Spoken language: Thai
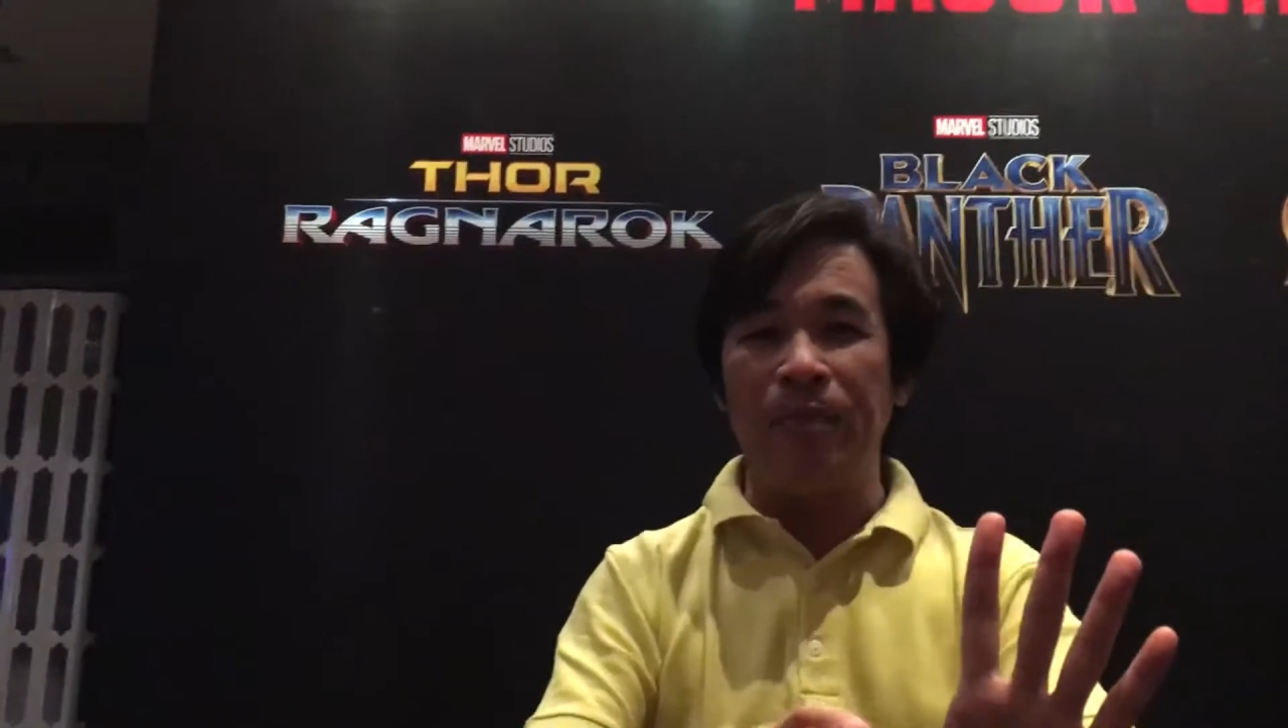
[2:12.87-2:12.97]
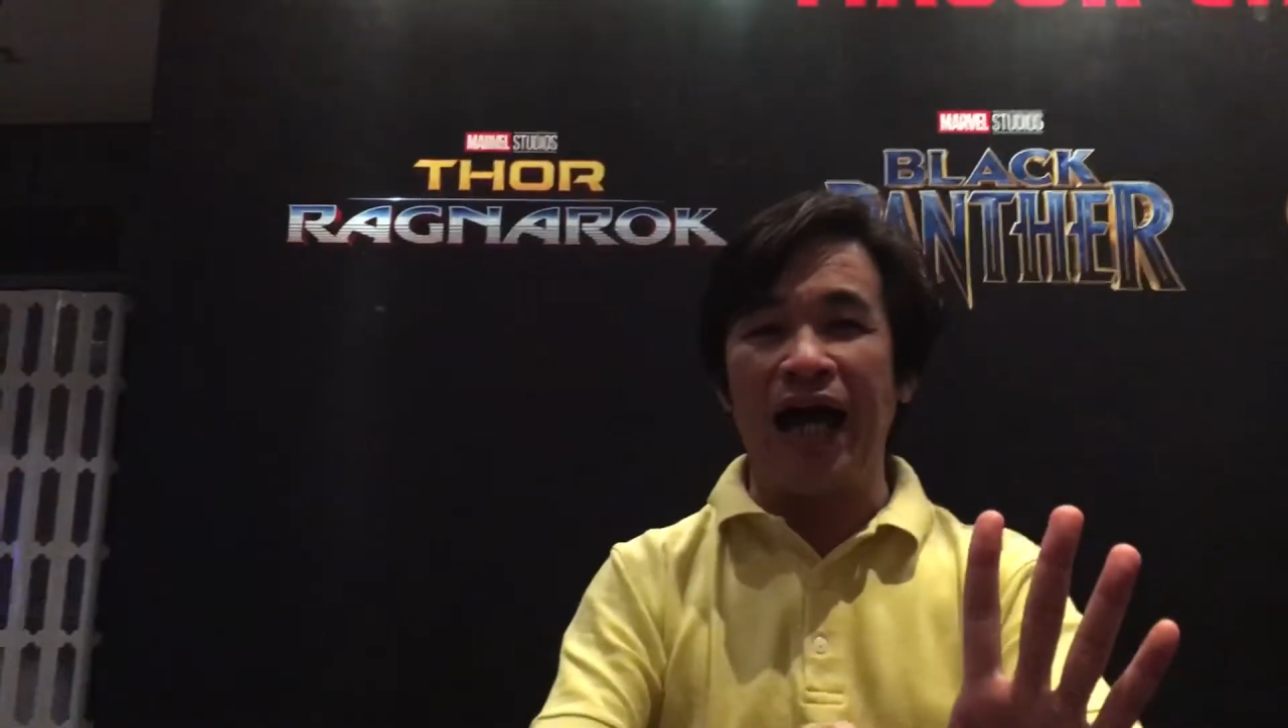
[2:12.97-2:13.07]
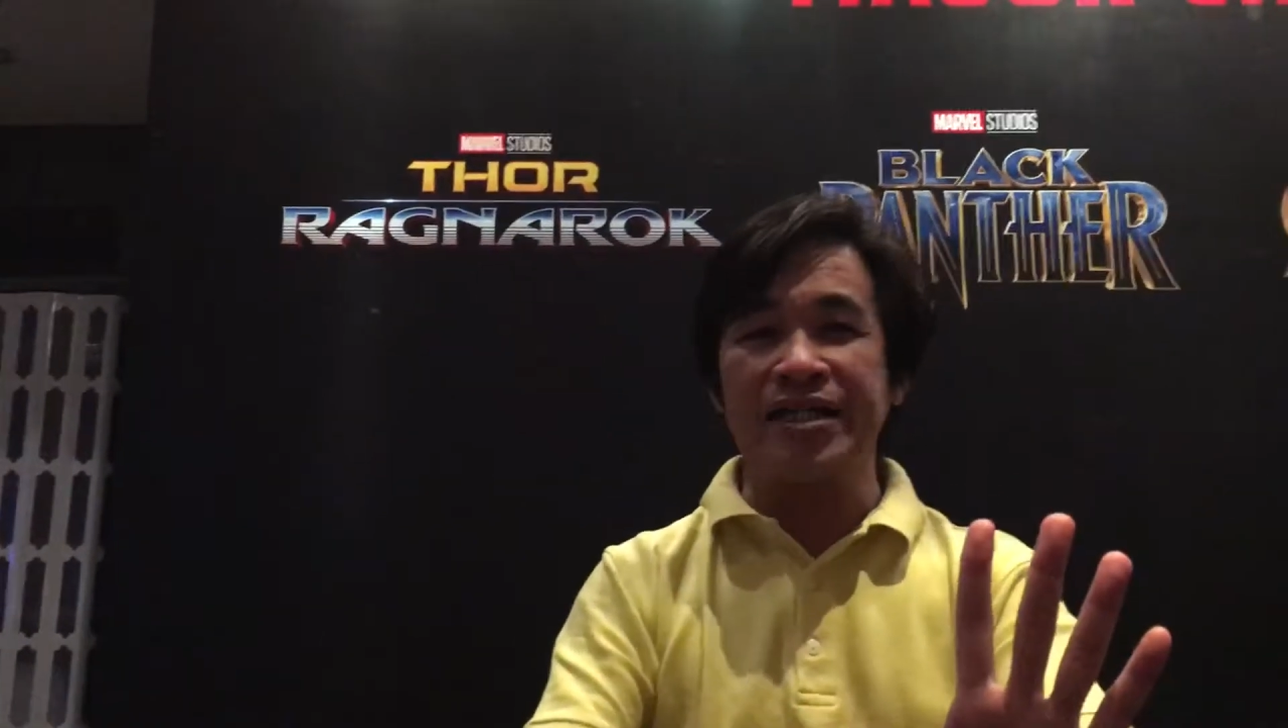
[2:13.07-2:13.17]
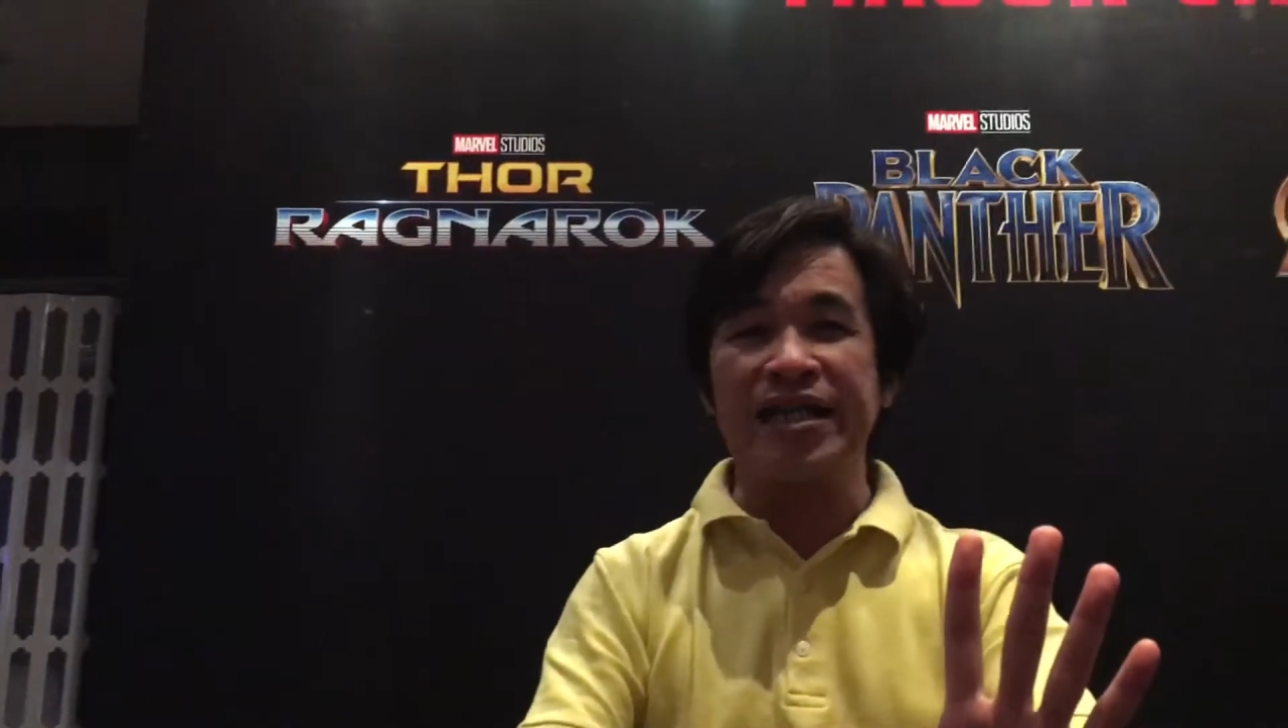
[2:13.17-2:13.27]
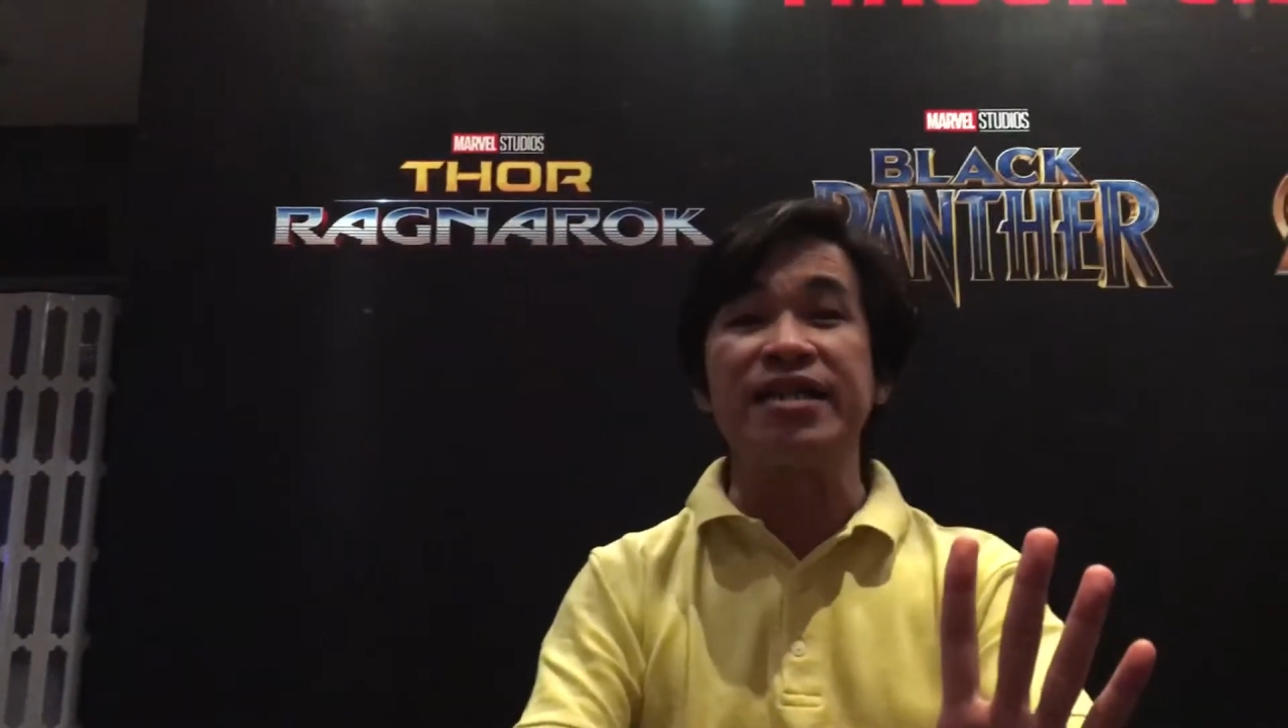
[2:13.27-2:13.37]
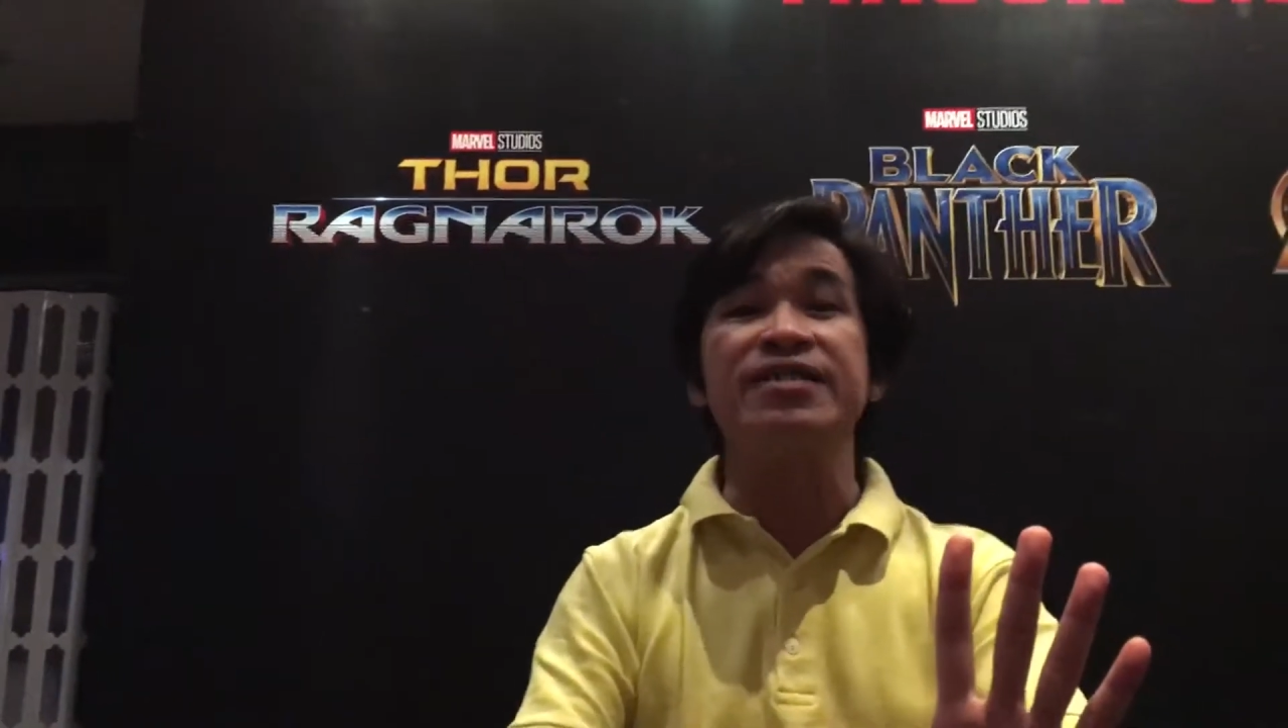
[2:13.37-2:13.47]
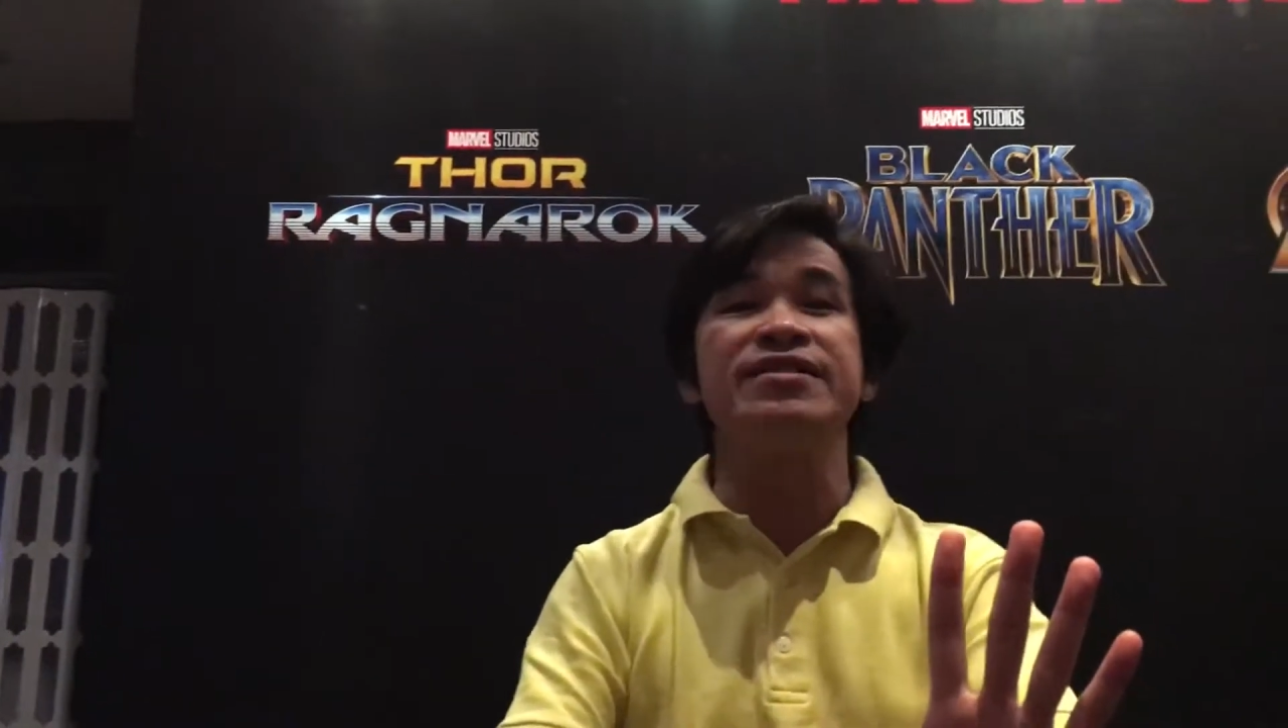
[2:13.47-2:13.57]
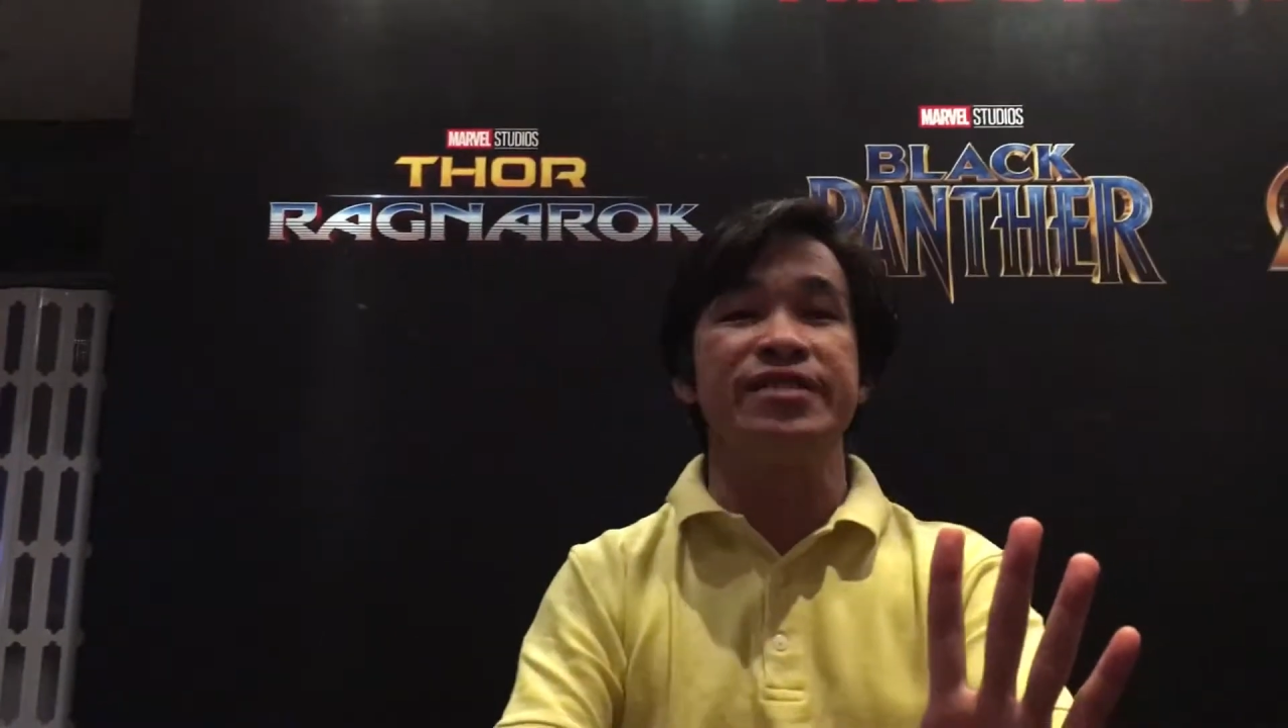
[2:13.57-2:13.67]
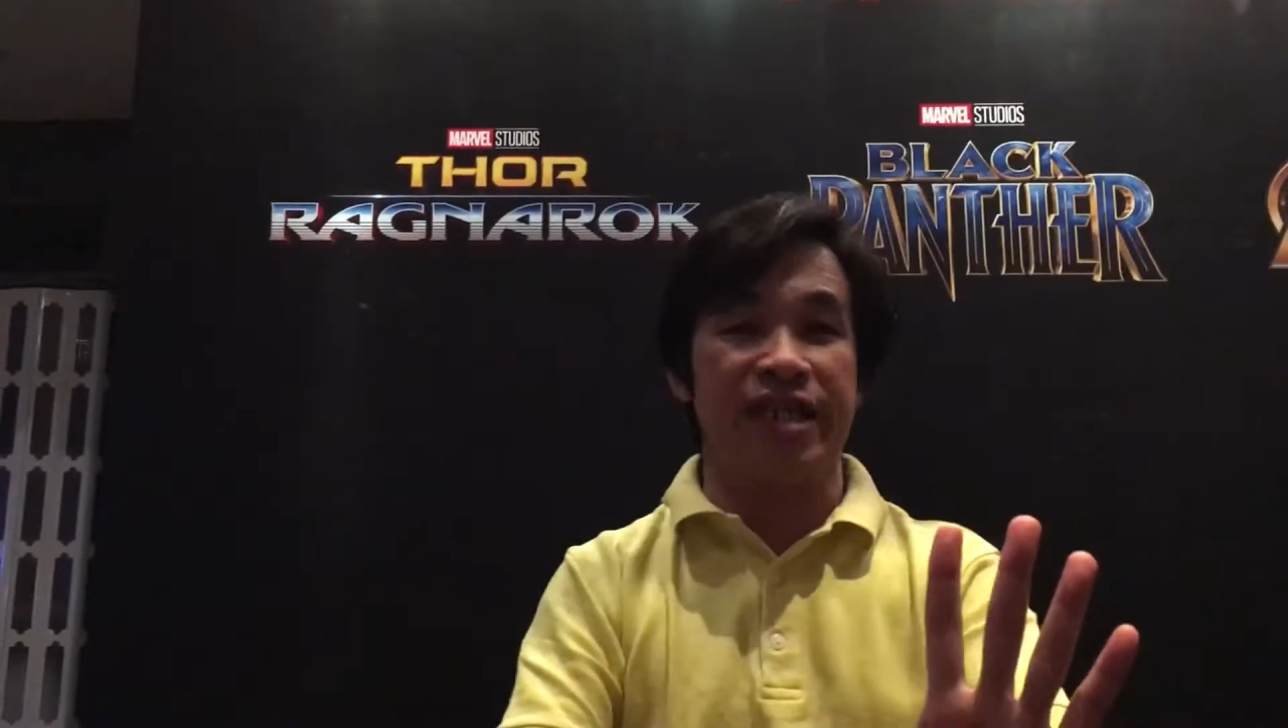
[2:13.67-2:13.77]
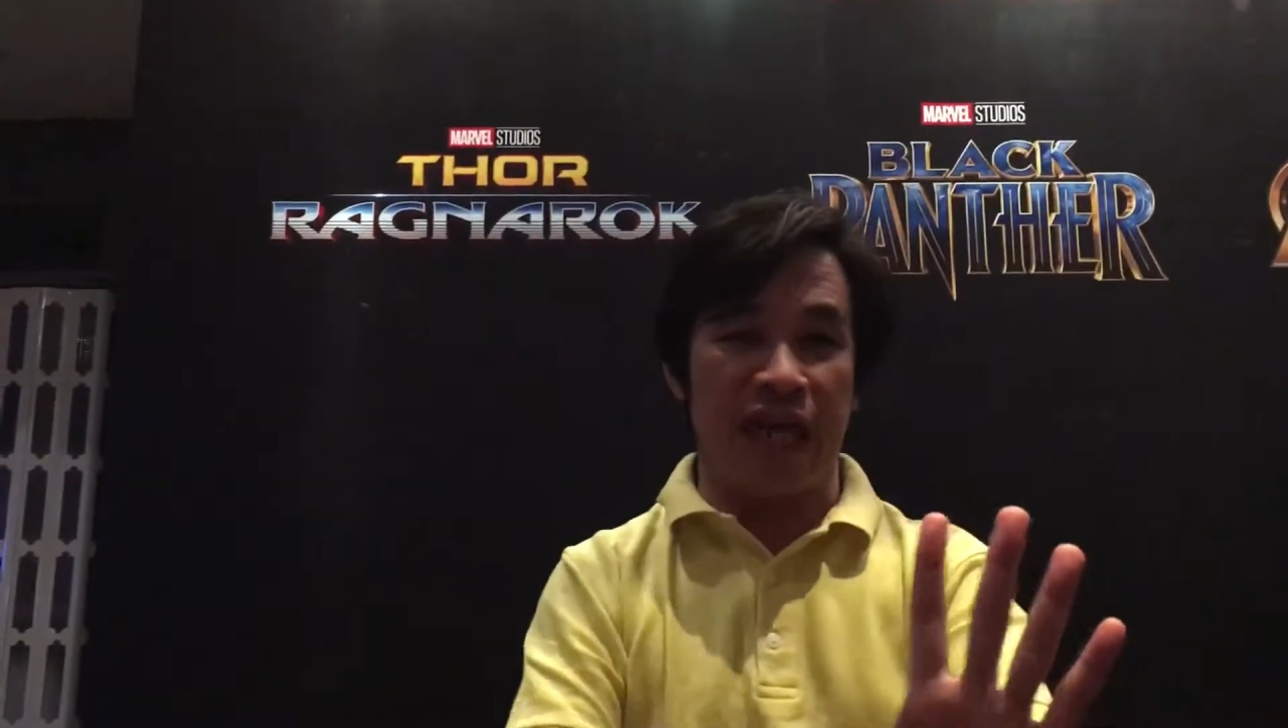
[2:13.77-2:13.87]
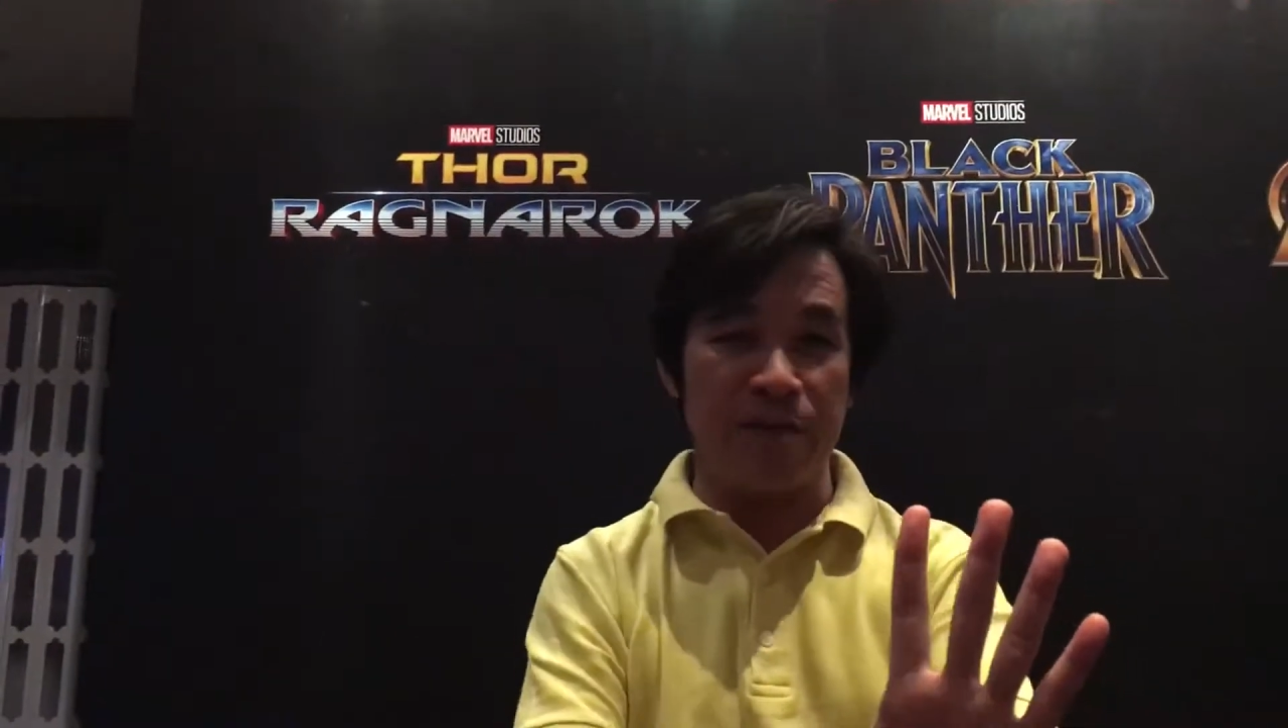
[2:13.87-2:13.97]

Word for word: มากนั่นก็คือเค